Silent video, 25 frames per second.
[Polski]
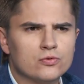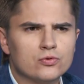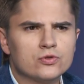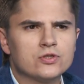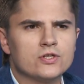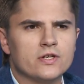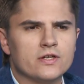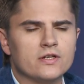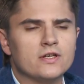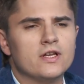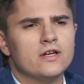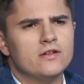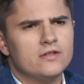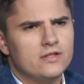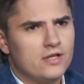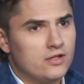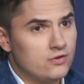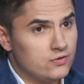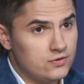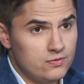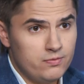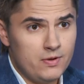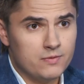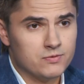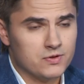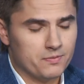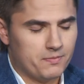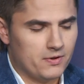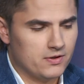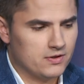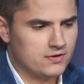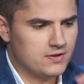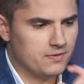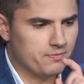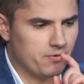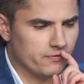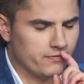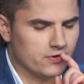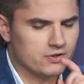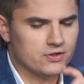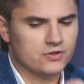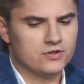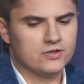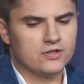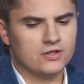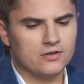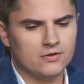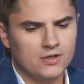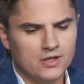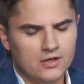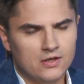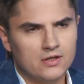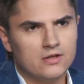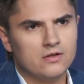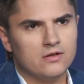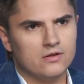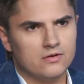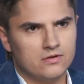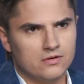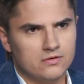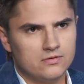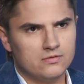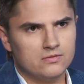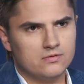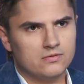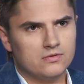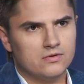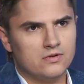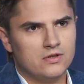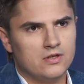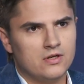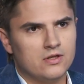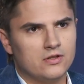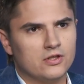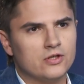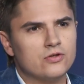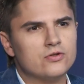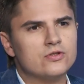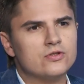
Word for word: ja, słuszne, sobie, ja, ja, sobie rozumiem, bardzo, co pan chce powiedzieć. Bardzo, że, ale no wie pan, ja